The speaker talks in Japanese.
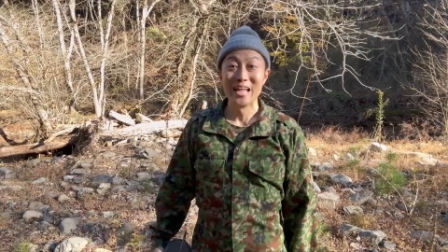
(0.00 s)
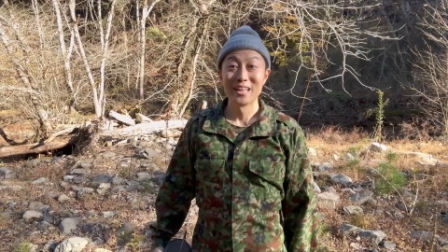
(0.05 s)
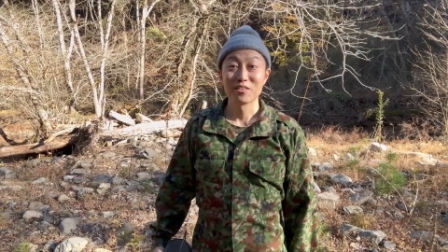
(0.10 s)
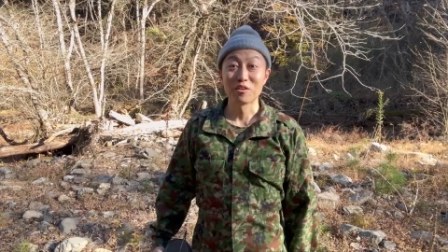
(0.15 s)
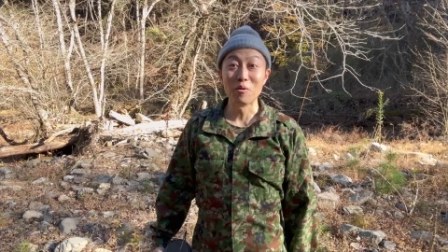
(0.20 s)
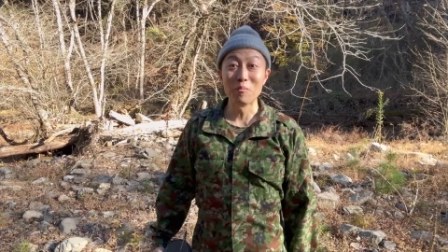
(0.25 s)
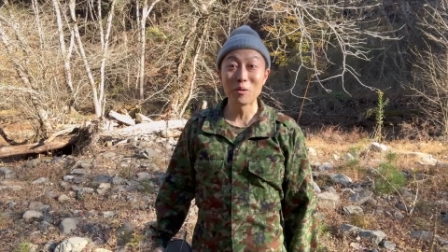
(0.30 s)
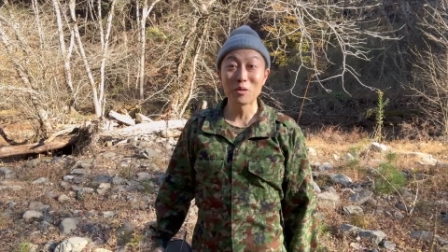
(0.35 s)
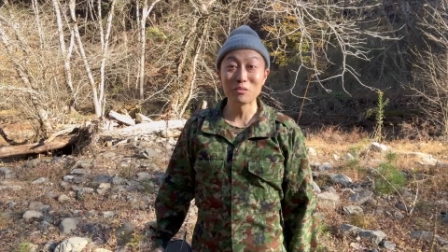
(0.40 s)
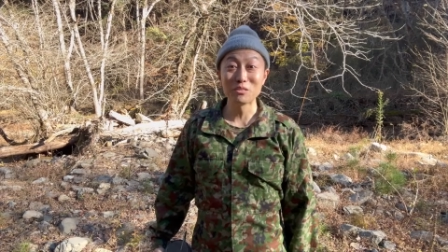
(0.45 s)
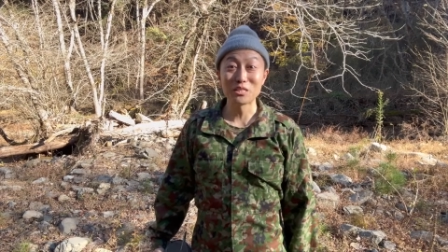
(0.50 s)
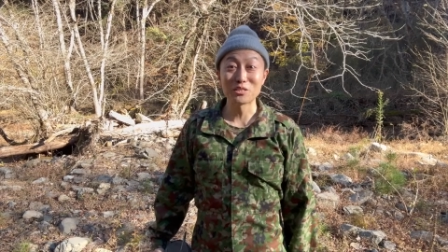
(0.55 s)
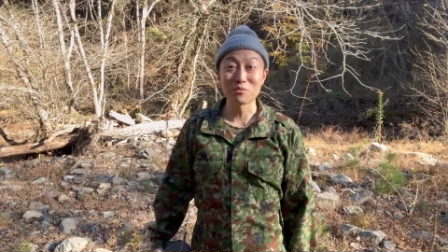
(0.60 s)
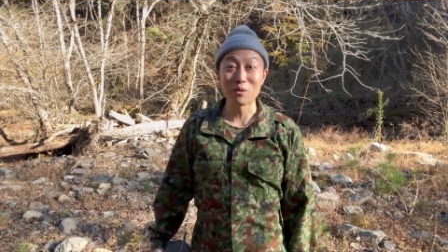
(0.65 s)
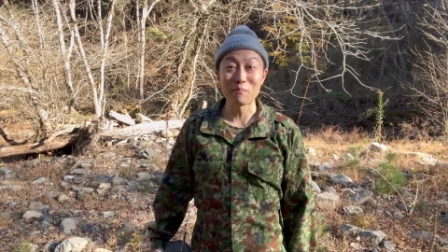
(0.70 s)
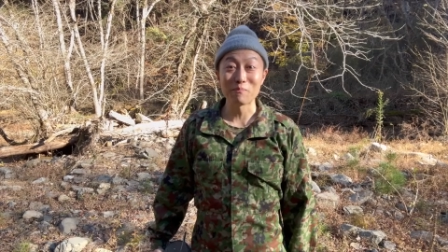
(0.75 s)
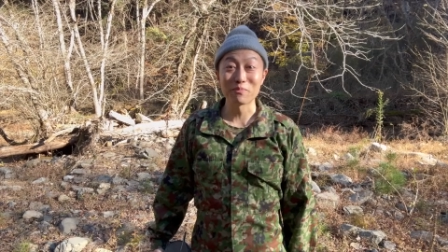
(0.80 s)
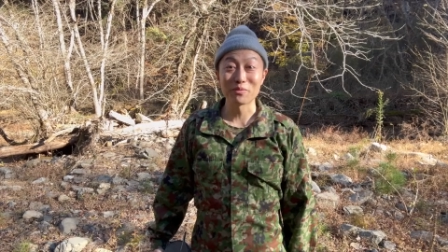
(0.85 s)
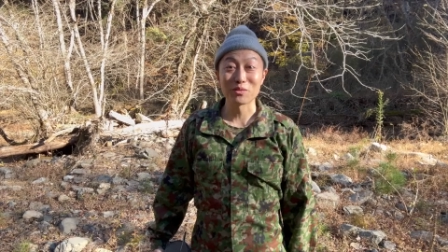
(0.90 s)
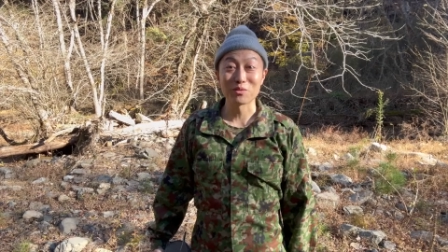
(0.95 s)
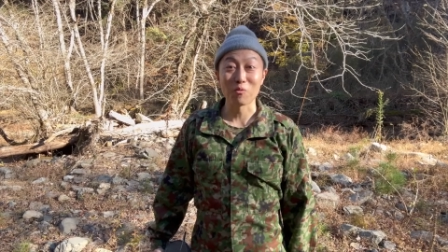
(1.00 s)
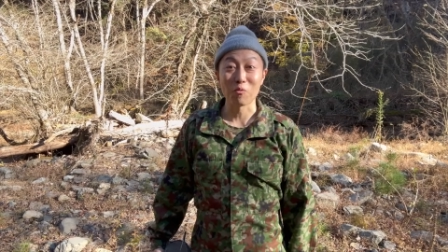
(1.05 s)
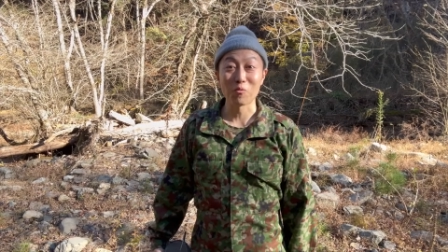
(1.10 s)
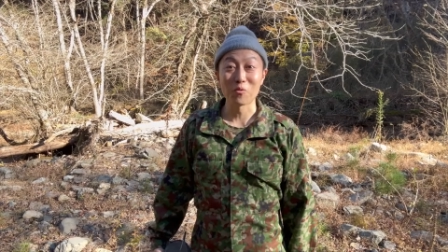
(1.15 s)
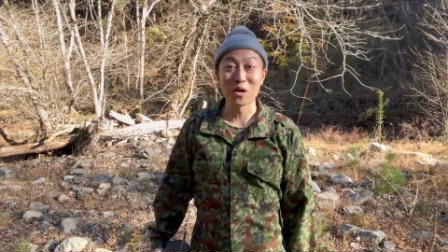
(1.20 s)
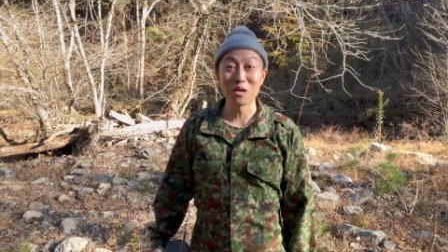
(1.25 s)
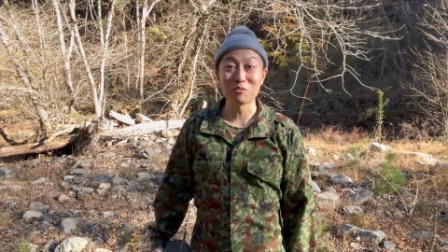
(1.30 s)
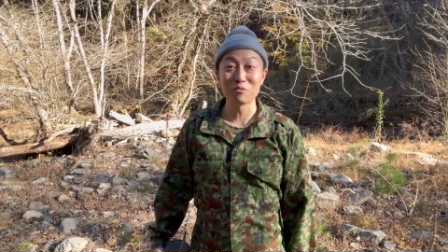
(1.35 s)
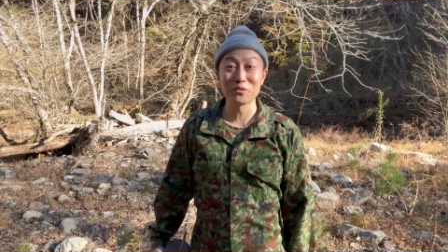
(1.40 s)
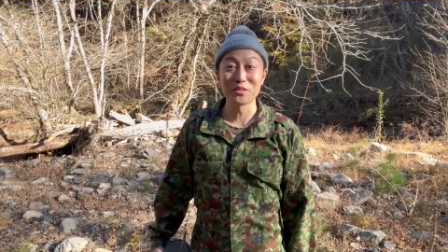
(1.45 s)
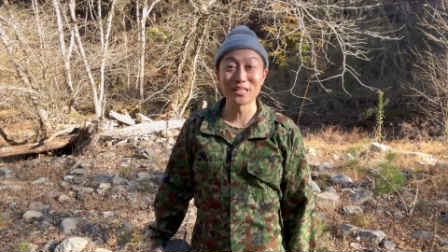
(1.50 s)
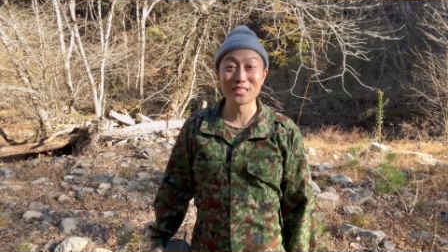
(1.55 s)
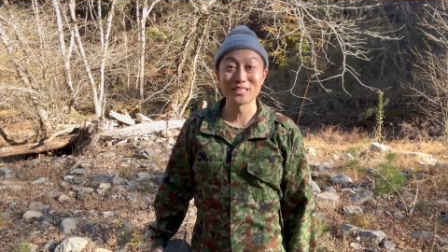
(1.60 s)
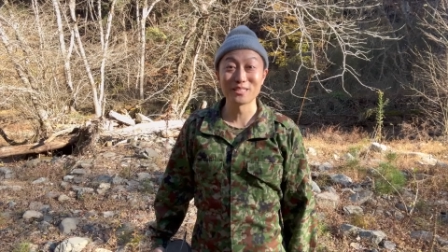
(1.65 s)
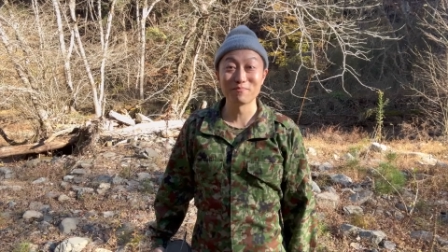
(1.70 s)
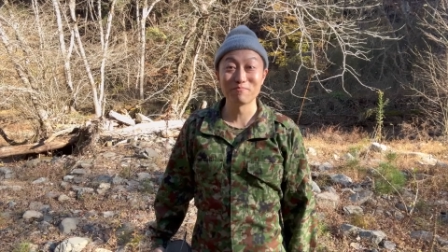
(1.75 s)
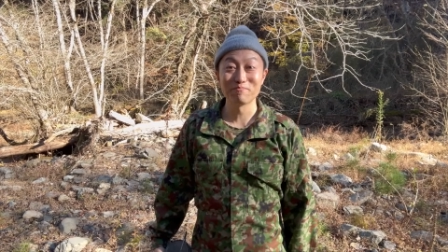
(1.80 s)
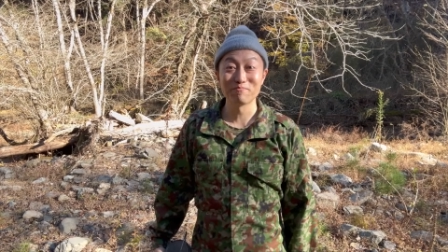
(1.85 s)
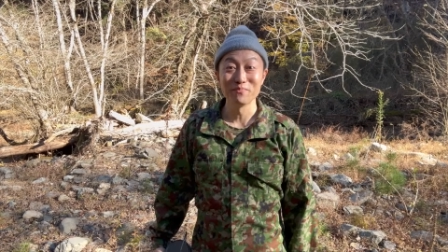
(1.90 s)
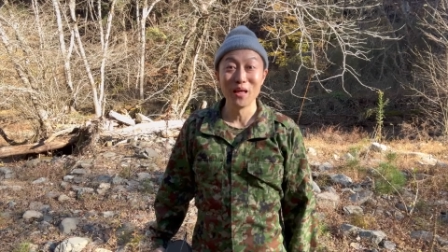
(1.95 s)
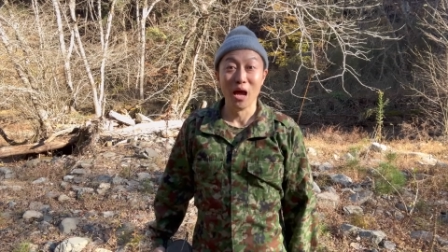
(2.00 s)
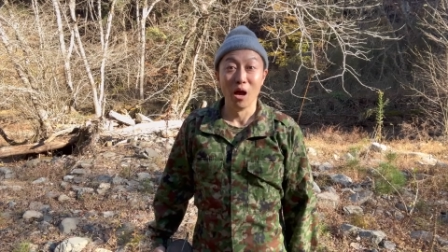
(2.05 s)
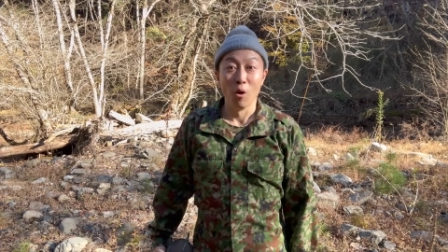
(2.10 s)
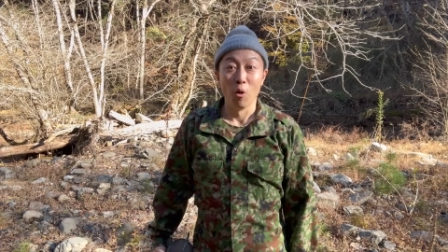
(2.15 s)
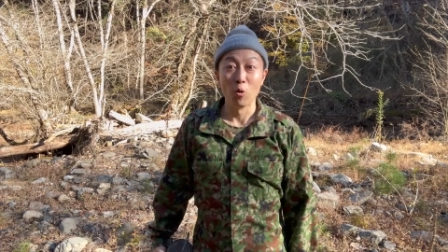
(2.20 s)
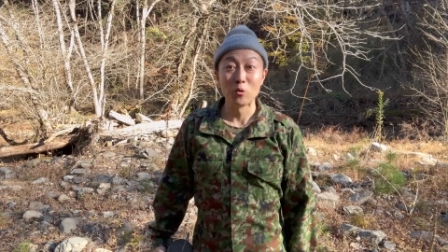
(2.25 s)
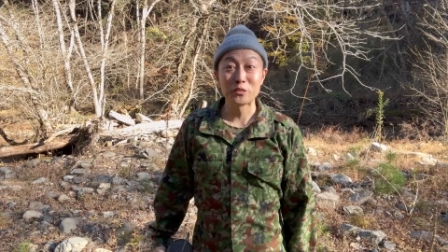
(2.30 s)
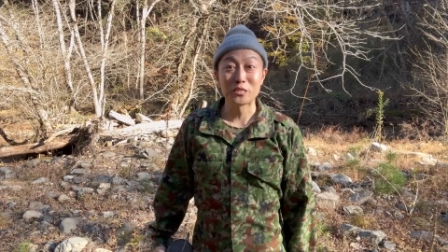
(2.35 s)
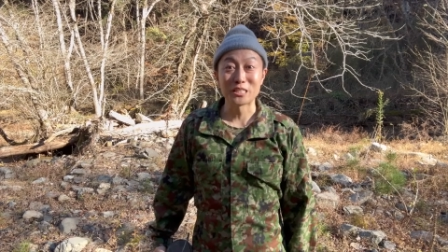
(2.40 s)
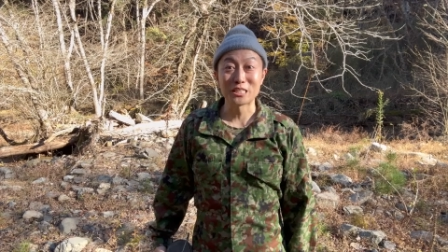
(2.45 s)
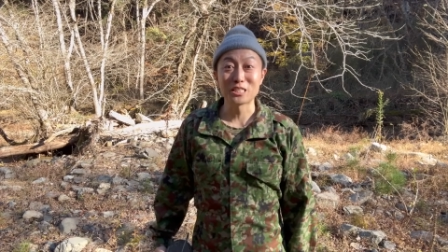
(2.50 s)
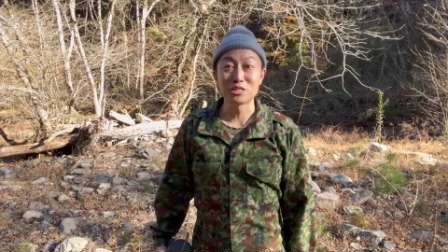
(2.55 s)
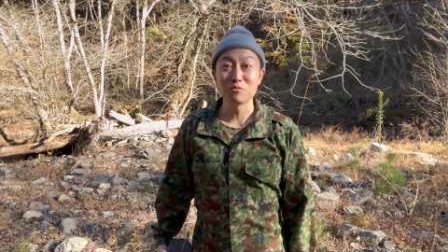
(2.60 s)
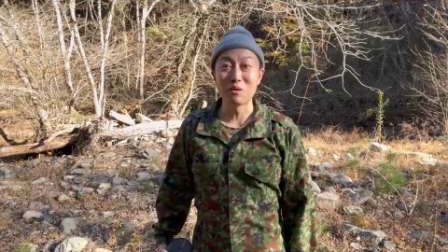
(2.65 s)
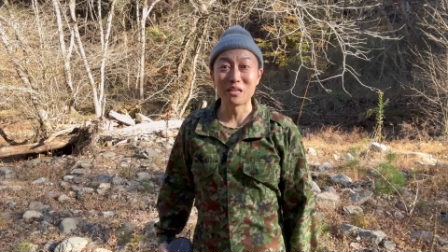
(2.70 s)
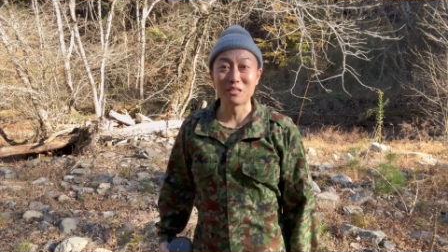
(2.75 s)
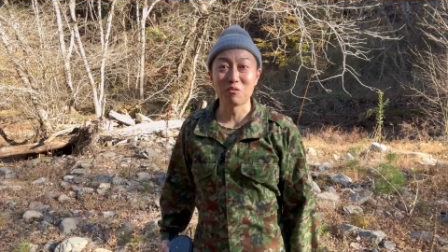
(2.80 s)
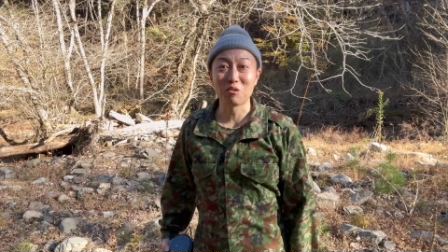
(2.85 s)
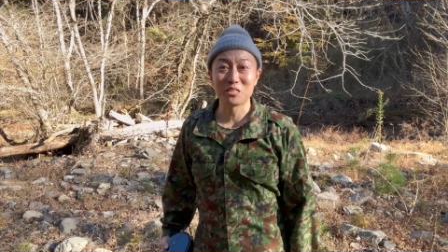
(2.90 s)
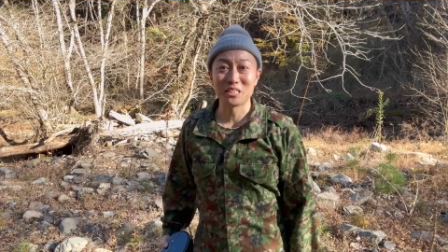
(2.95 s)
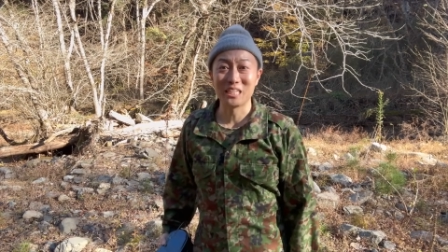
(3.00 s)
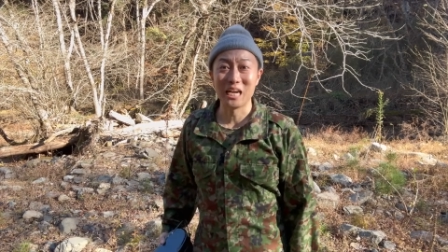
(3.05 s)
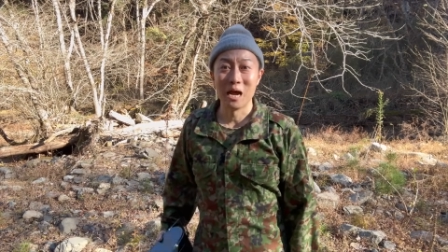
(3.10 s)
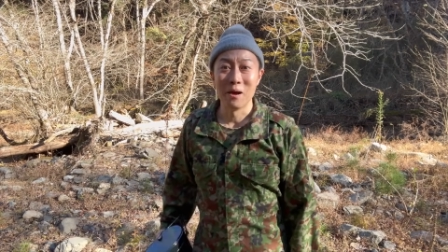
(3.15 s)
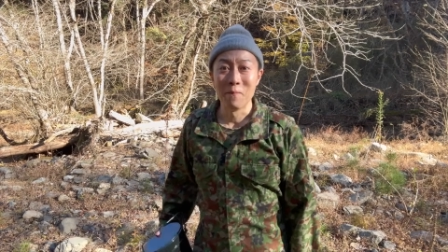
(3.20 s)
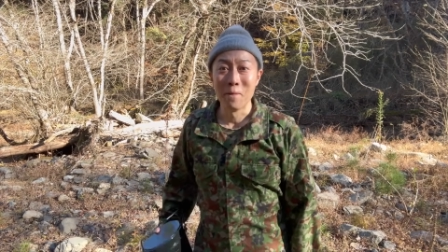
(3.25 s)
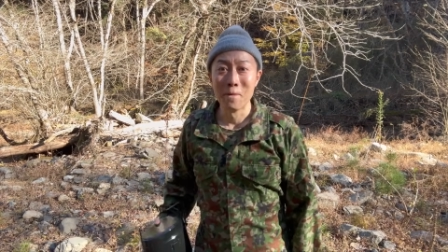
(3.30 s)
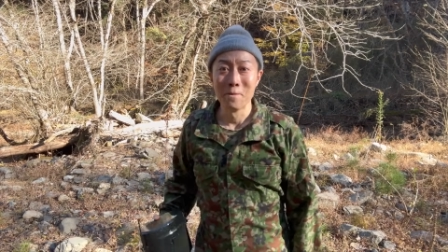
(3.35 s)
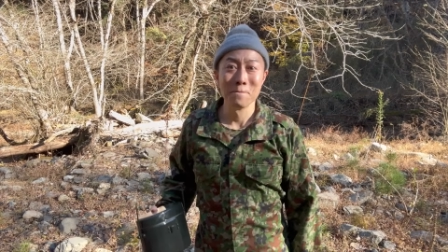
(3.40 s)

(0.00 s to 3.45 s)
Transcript: どうもこんにちは、とっかくんです。本日はこちら、